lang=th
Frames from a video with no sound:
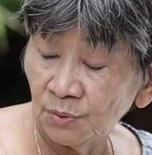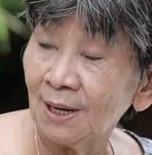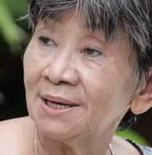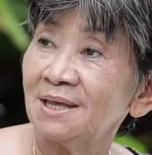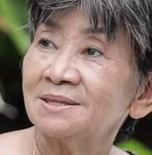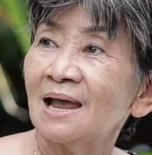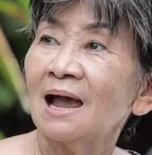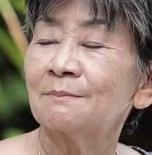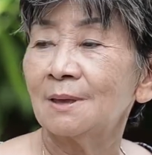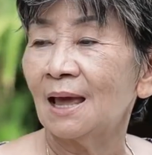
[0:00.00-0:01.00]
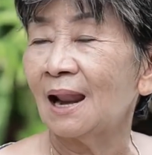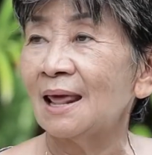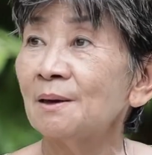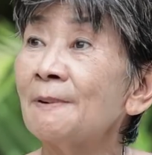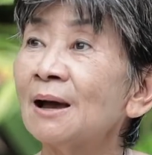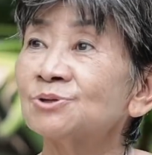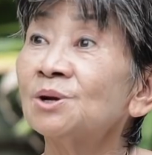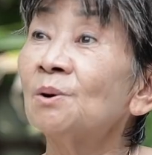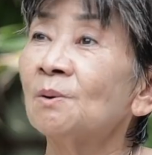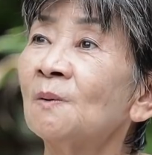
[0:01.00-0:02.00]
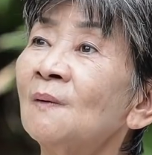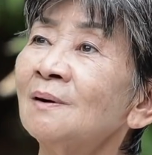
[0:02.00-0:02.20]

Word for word: สวัสดีจ้ามีอะไรหรือเปล่าเจ้าหนู